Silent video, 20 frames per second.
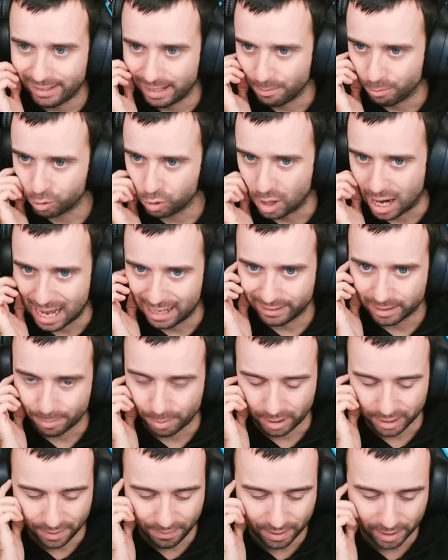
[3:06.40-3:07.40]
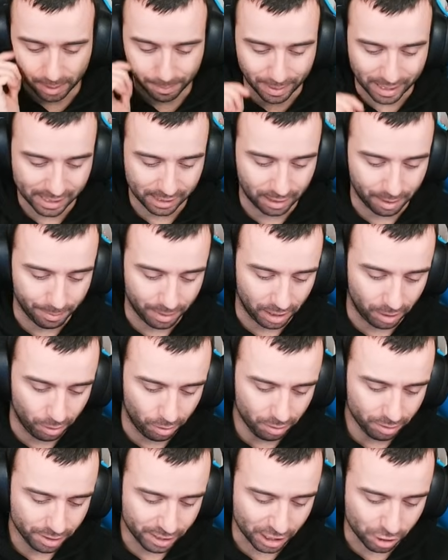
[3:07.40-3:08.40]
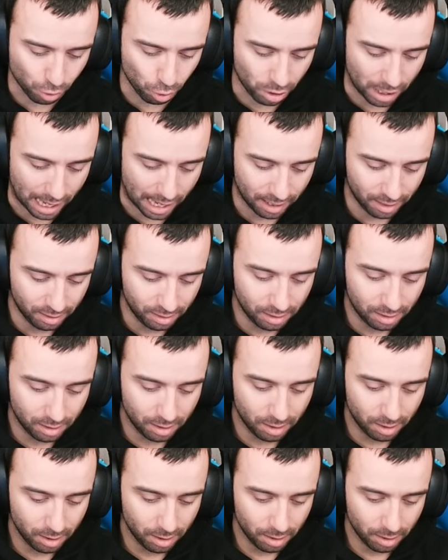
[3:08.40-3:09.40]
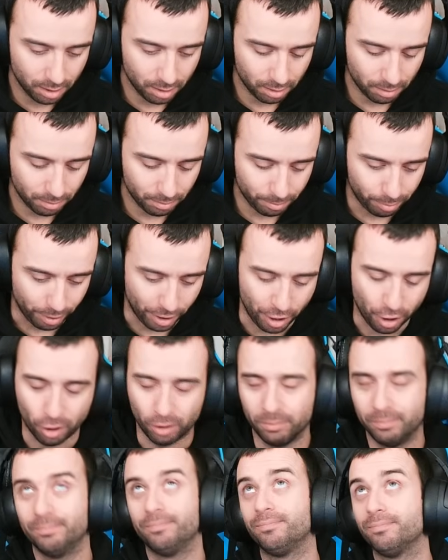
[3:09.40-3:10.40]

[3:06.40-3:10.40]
tenemos una alta probabilidad de que pase también, ¿no? ¿Se escuda? Pues no.